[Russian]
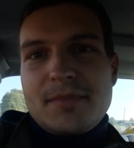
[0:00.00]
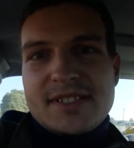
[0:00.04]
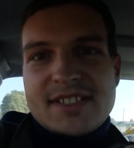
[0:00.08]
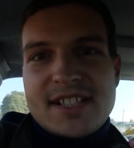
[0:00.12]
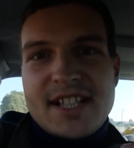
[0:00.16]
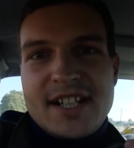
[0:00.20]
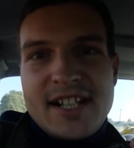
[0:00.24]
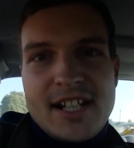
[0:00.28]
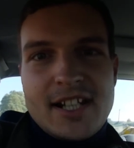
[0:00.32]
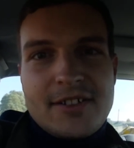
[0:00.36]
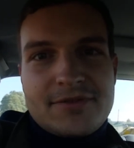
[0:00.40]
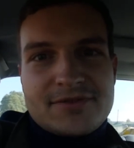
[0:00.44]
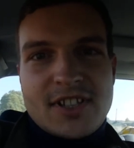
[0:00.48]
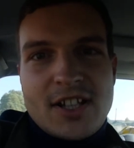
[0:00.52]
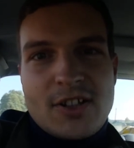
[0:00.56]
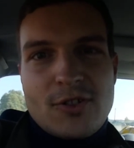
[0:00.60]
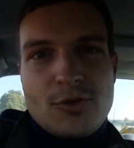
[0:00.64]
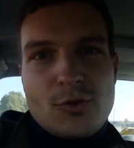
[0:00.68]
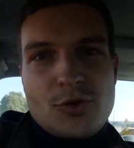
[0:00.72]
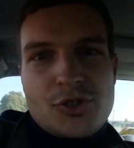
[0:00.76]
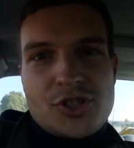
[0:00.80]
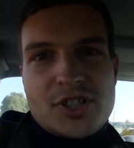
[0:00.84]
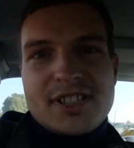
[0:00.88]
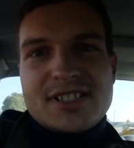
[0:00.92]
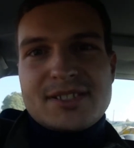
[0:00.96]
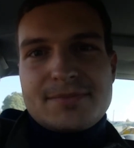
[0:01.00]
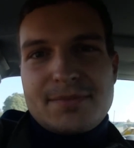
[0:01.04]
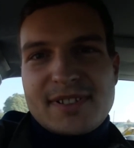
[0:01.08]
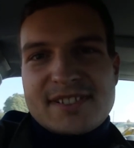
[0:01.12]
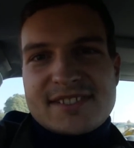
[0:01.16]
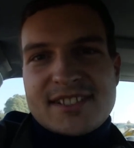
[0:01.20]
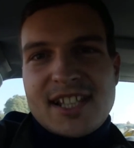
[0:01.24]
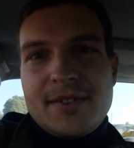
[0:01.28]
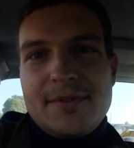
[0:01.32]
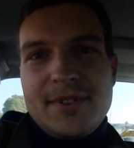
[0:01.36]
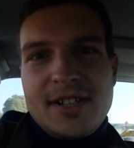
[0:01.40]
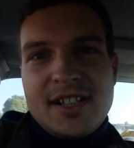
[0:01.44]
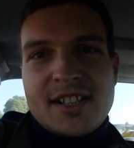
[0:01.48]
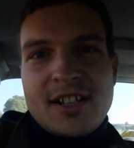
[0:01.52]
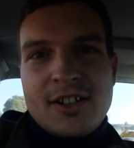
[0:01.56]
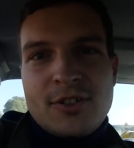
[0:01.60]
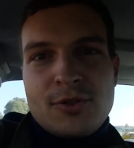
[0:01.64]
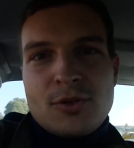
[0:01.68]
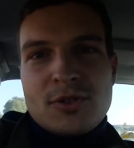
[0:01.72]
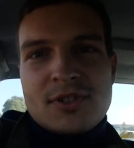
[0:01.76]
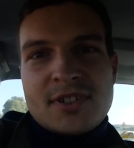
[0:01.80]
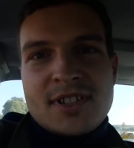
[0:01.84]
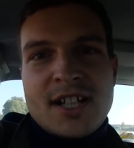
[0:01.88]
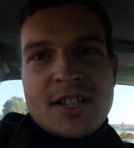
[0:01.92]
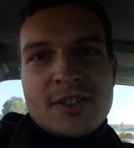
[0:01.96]
подарили вторую жизнь, поставили
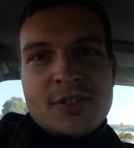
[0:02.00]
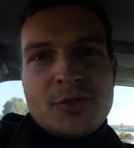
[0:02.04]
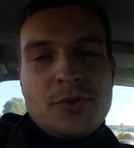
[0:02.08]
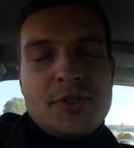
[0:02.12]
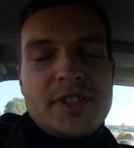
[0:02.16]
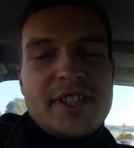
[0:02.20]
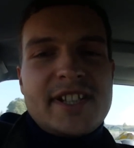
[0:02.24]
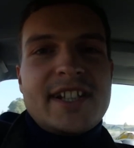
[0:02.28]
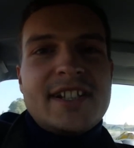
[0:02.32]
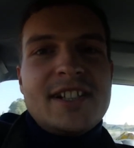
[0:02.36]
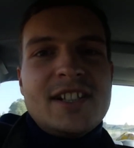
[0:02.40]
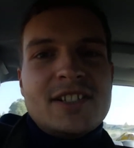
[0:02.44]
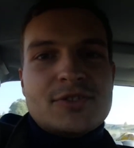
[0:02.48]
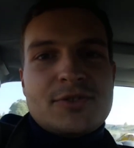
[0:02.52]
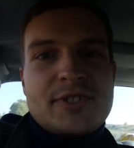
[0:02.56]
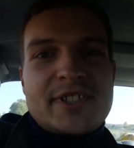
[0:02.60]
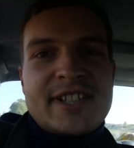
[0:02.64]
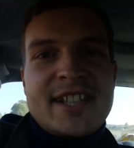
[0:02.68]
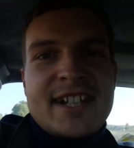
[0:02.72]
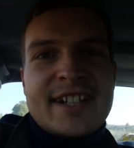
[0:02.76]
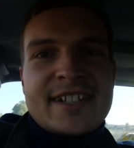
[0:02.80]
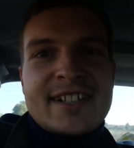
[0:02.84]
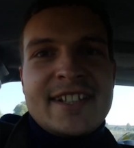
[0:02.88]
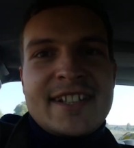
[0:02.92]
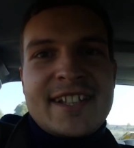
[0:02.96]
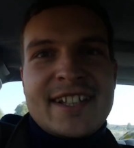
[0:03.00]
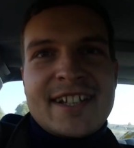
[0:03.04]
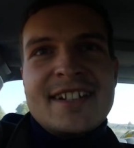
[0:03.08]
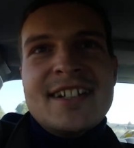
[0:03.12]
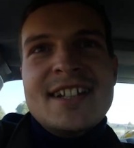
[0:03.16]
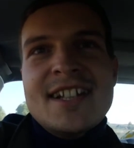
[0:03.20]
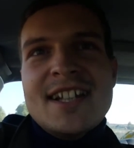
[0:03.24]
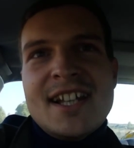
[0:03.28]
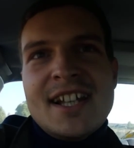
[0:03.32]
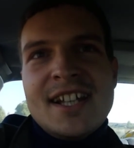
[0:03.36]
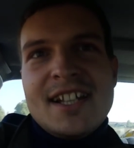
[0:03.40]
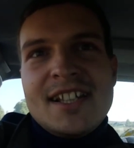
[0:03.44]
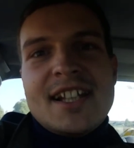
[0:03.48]
на ход данную единицу техники.